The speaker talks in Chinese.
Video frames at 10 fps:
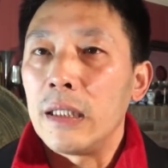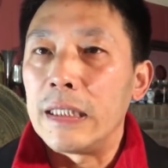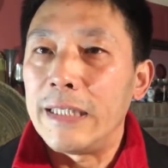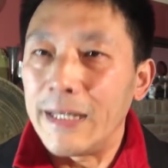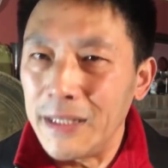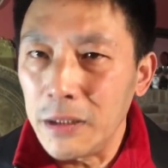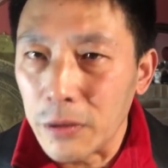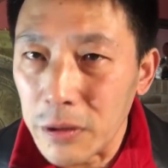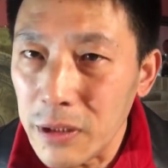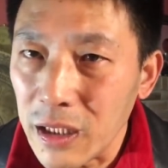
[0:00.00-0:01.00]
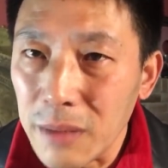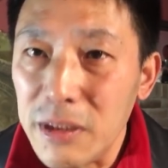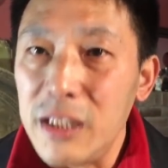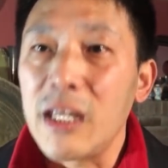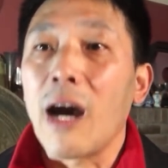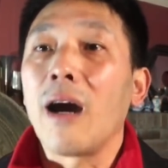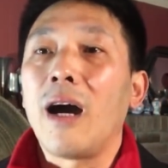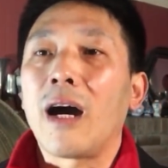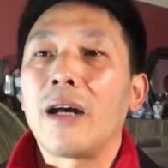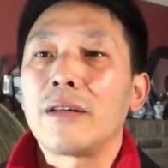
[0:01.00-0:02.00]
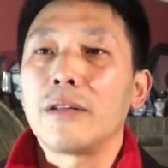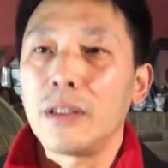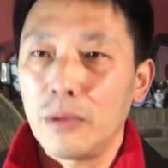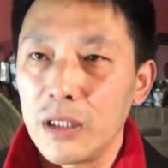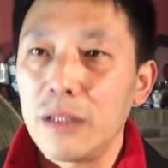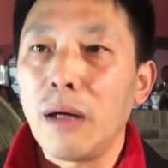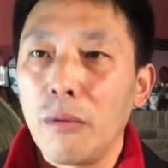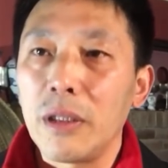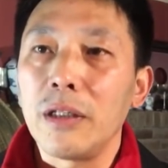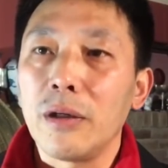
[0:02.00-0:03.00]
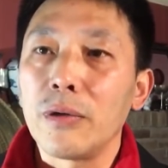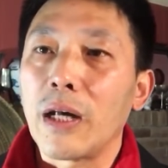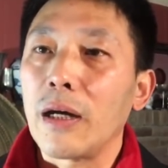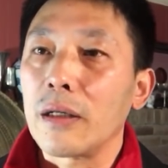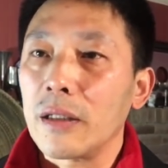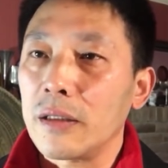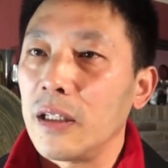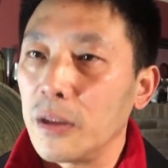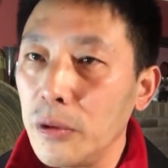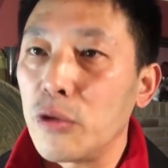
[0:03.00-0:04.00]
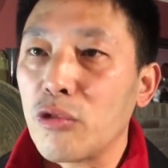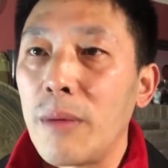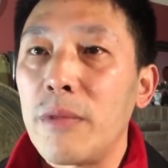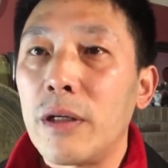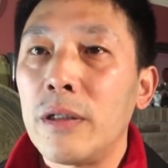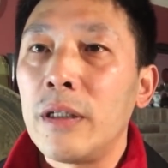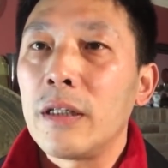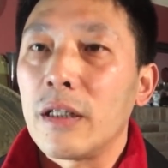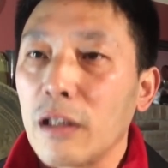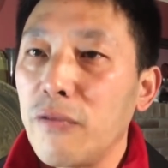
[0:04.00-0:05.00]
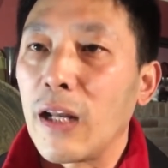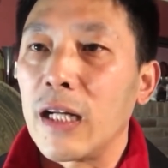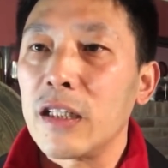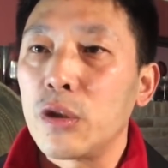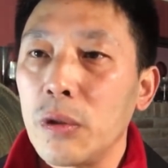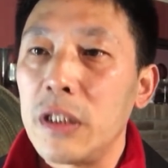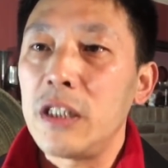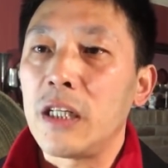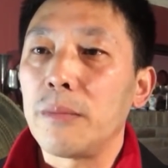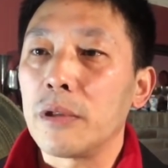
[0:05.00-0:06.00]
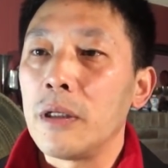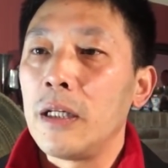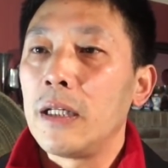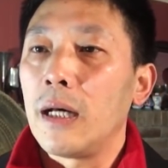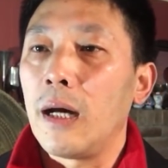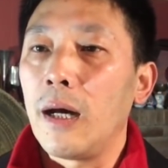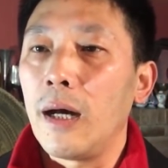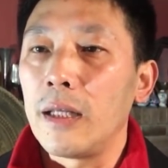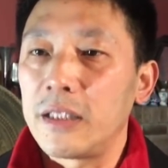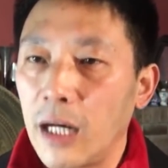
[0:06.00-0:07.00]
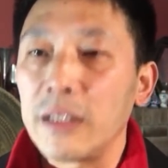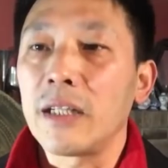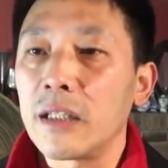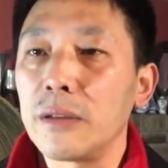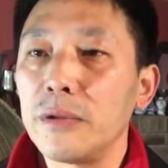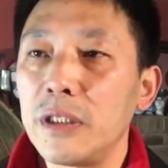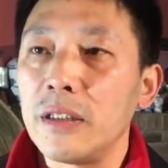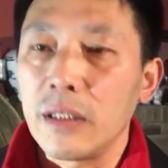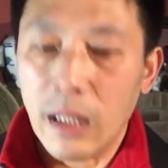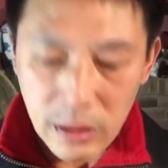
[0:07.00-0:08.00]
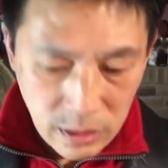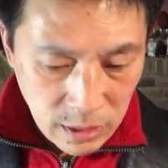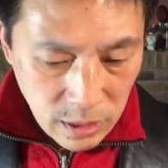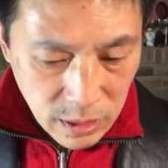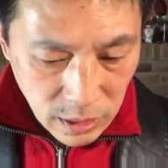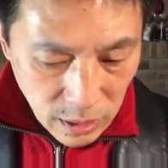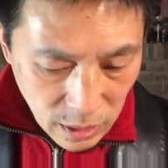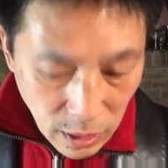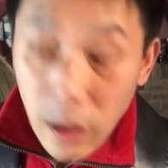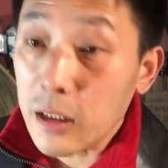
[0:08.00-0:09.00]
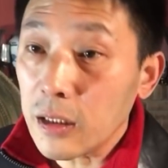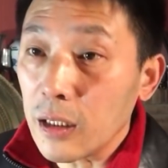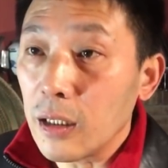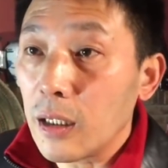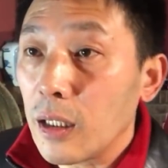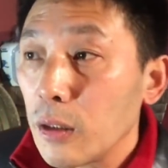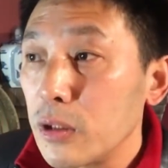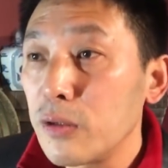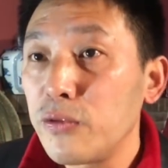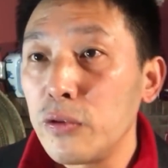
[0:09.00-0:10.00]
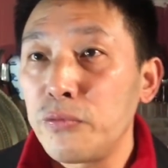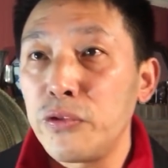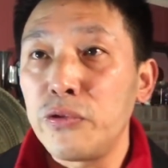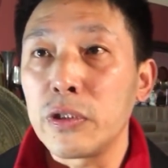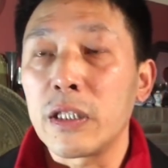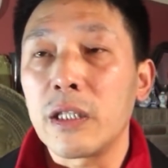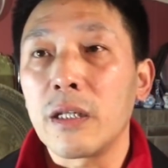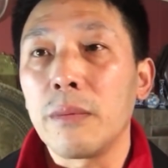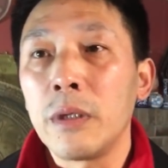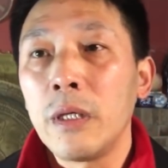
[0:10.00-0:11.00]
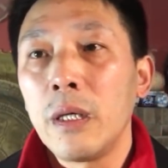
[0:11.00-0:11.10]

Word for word: 也得有人去给他们讲啊，所以我希望我以后呢，可能会专门到法拉盛做一些节目啊，讲讲这个东西啊。这个，而且那个罗斯福夫妇的这个